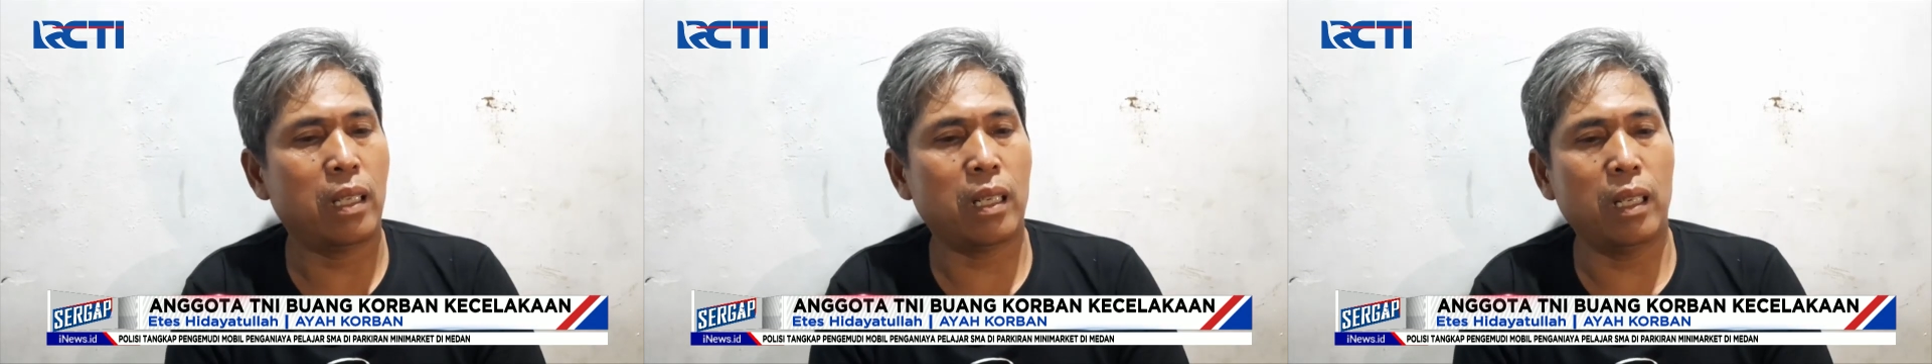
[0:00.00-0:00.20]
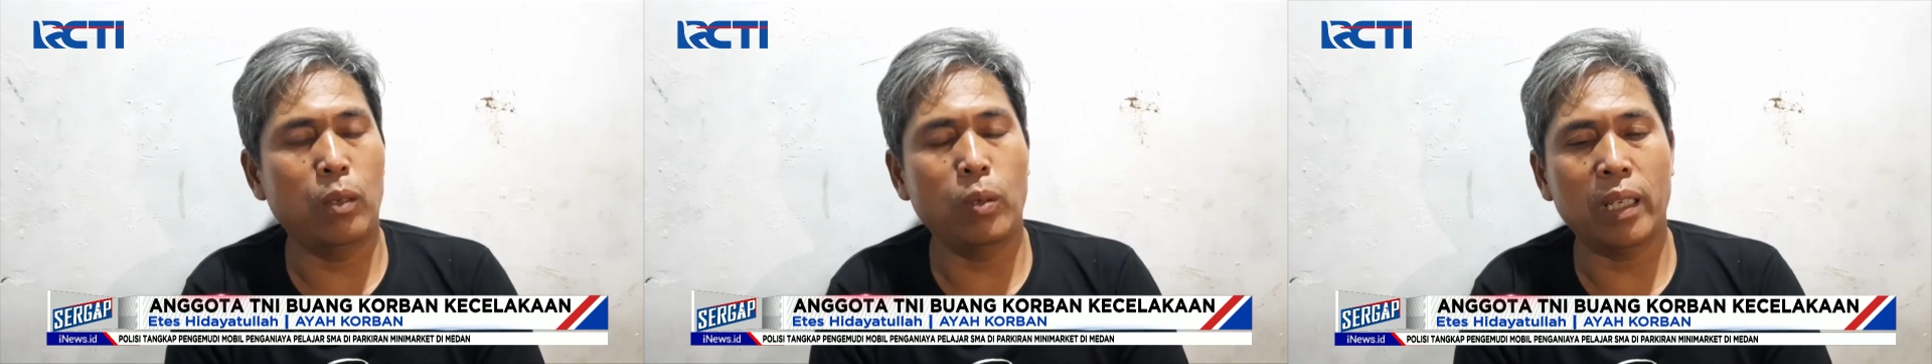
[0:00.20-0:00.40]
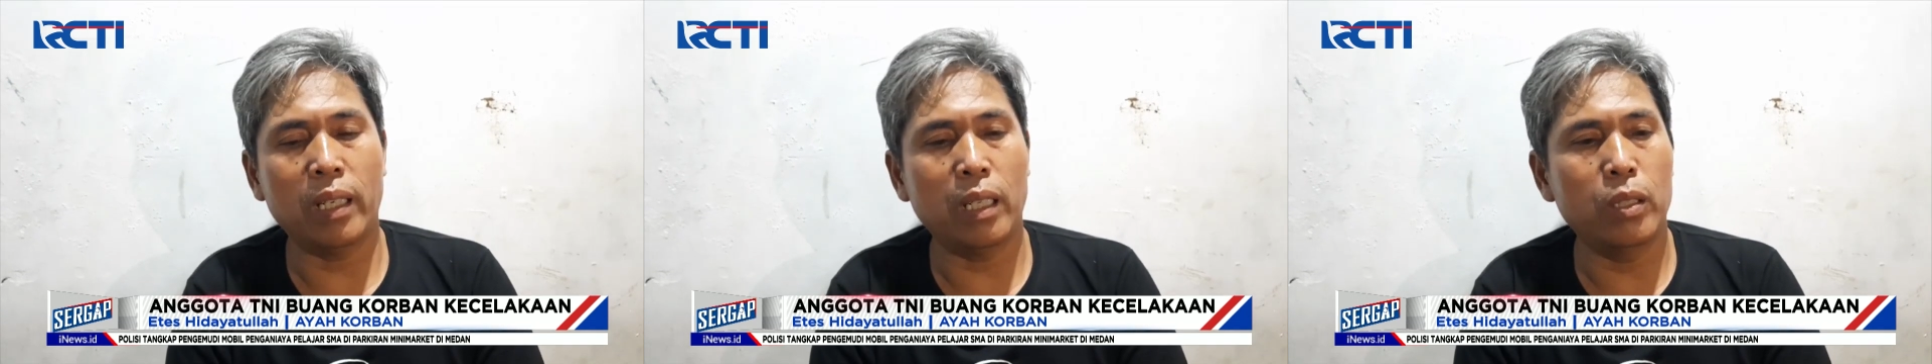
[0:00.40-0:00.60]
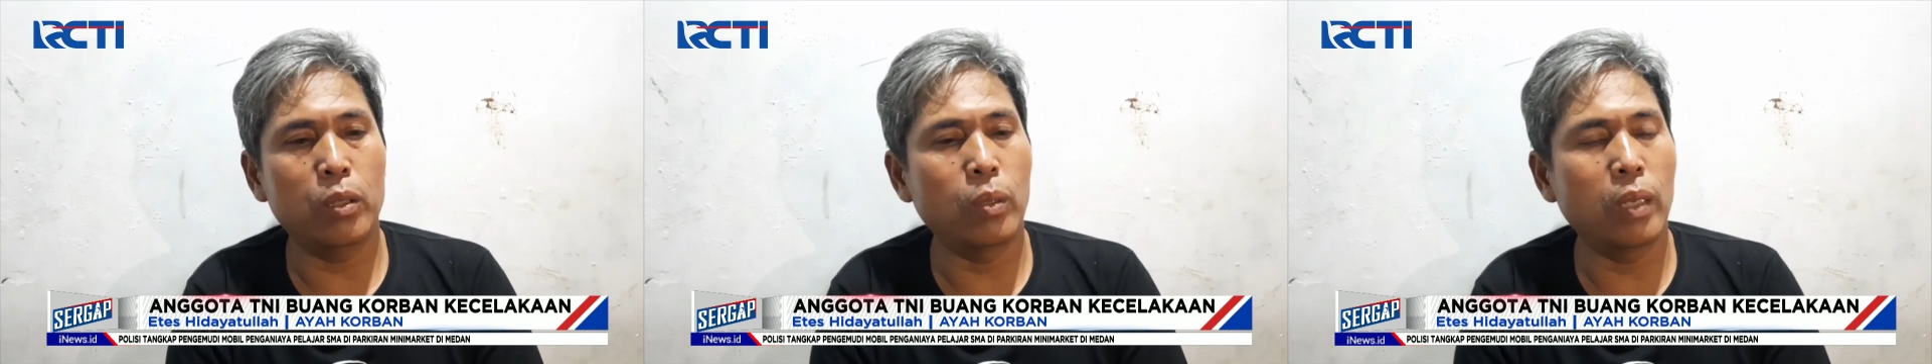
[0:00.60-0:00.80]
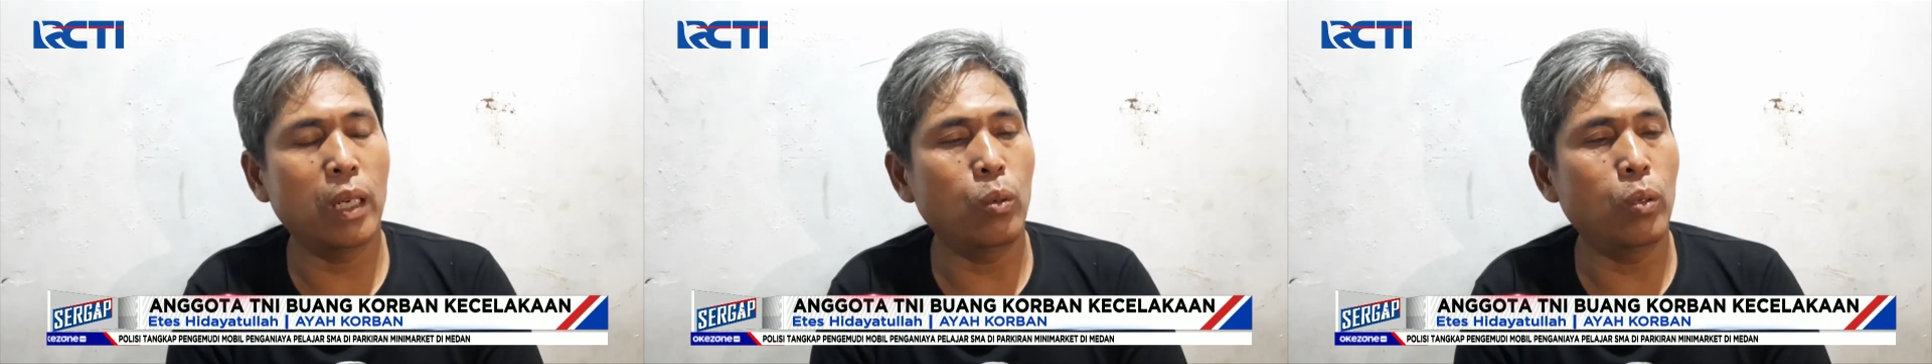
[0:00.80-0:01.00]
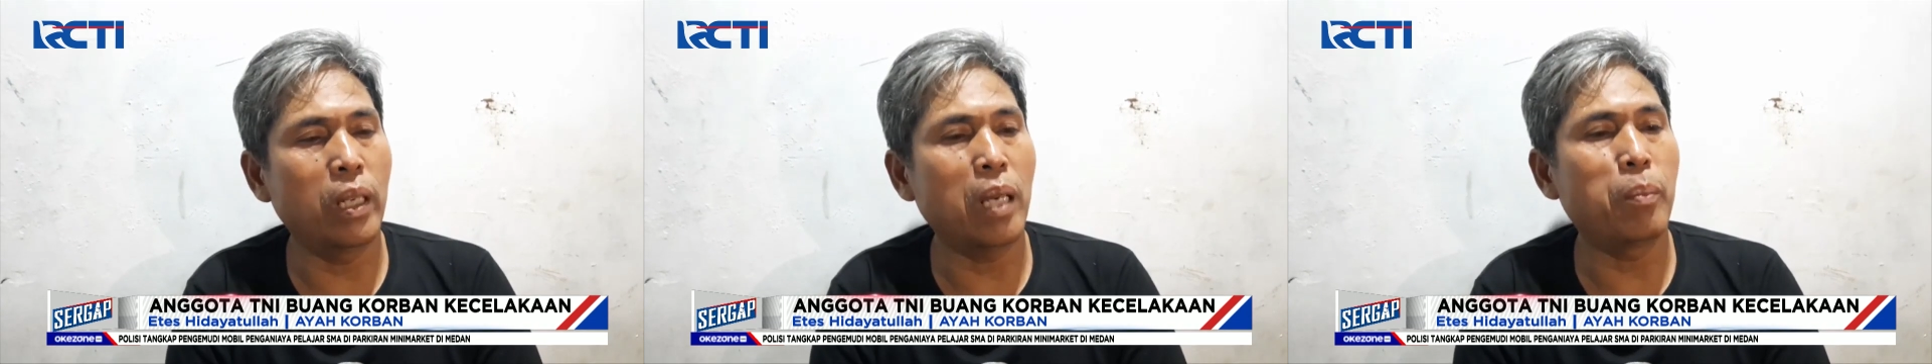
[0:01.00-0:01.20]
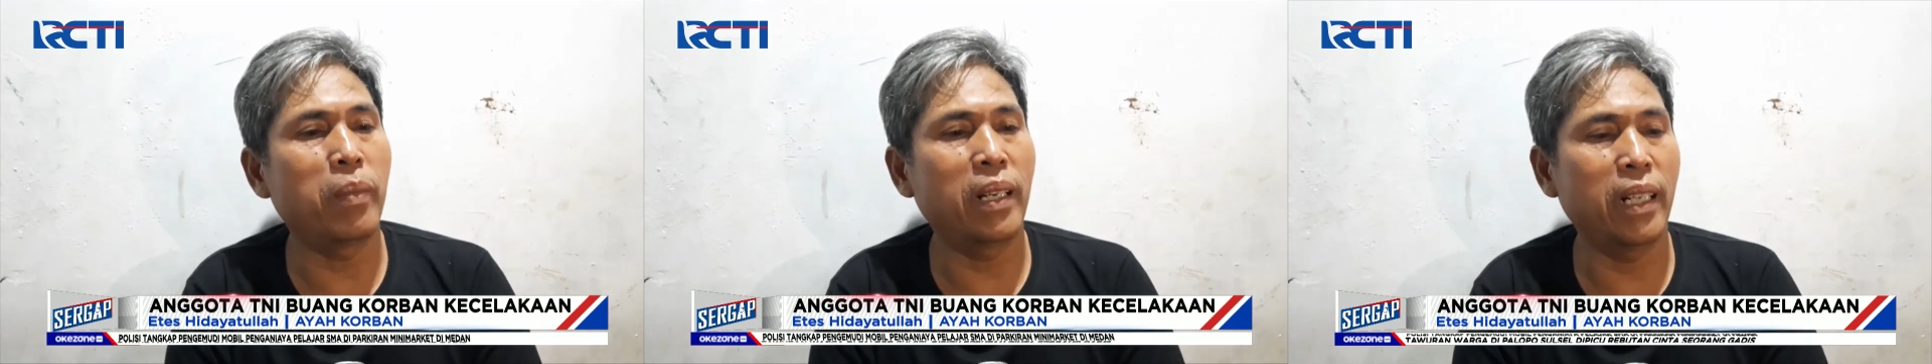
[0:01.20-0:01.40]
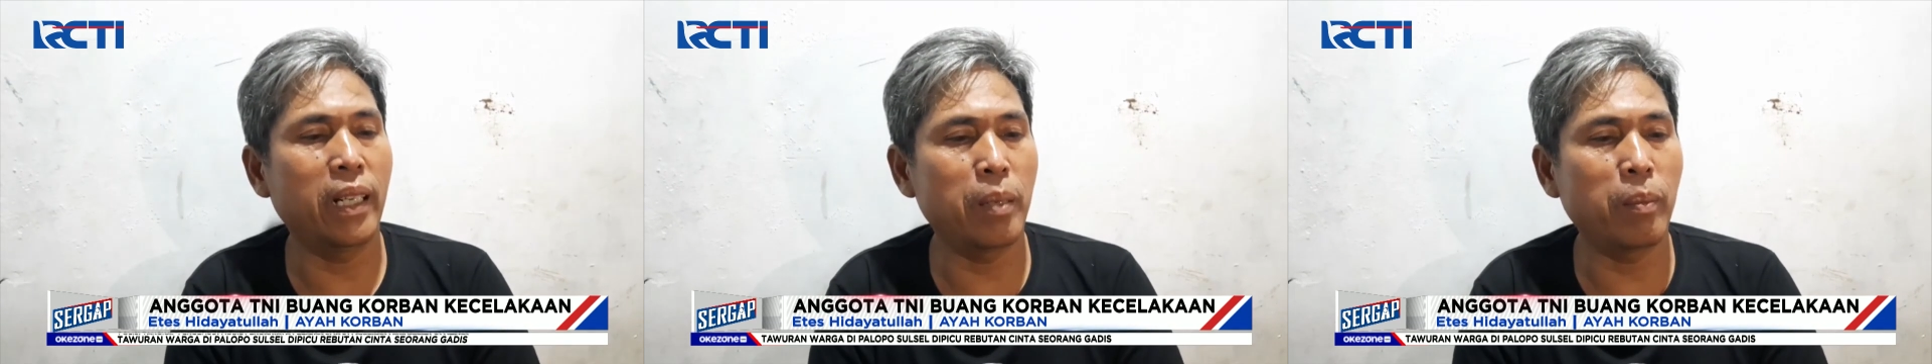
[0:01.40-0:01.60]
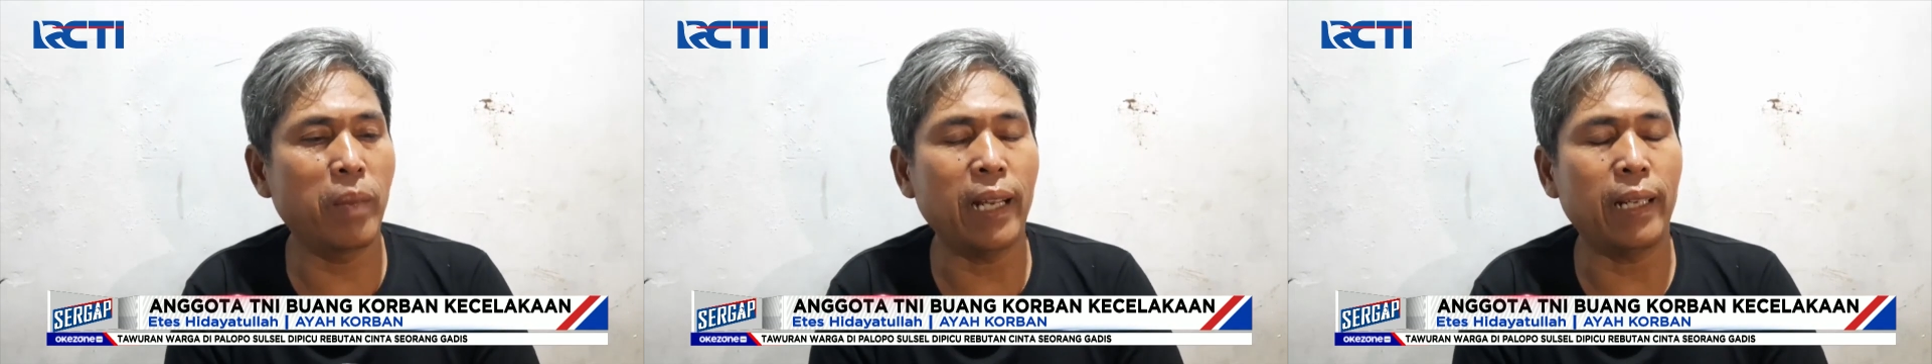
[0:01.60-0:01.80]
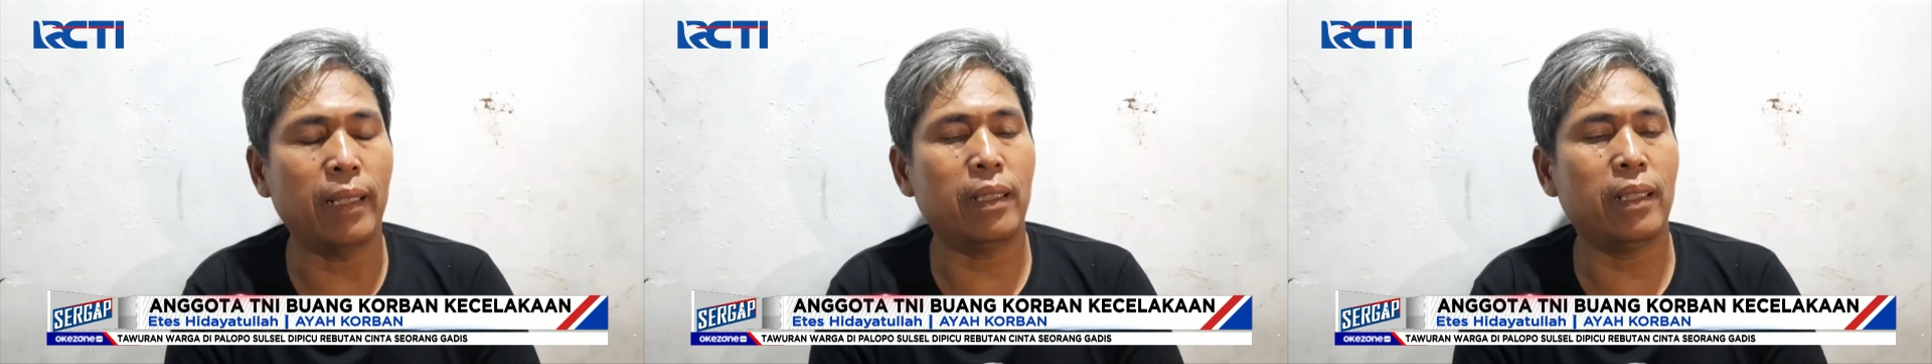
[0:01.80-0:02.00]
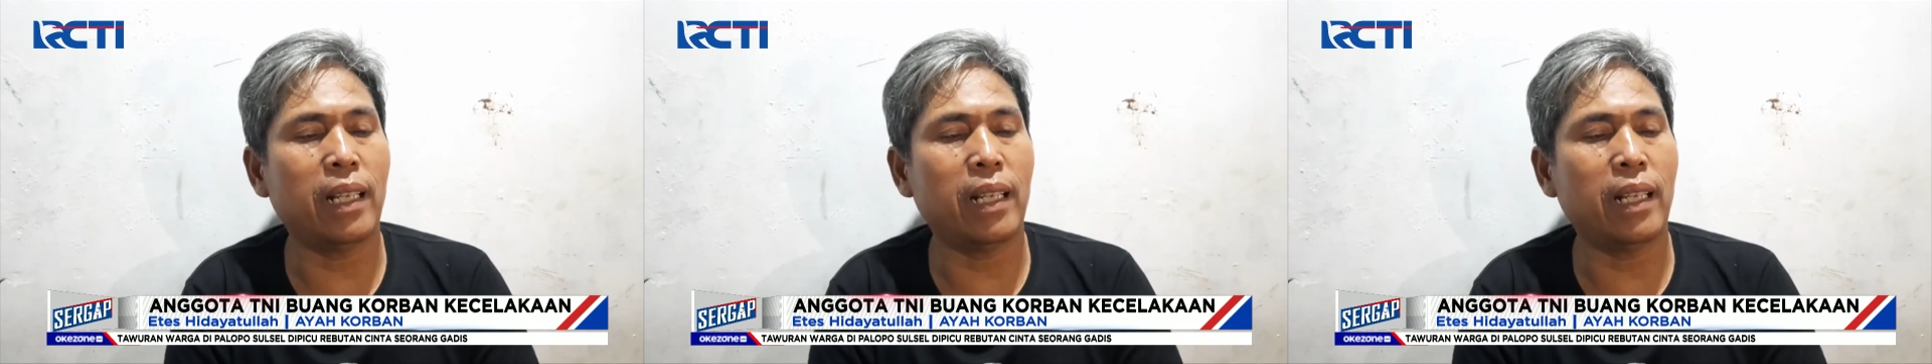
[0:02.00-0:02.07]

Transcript: keluarga juga udah menerima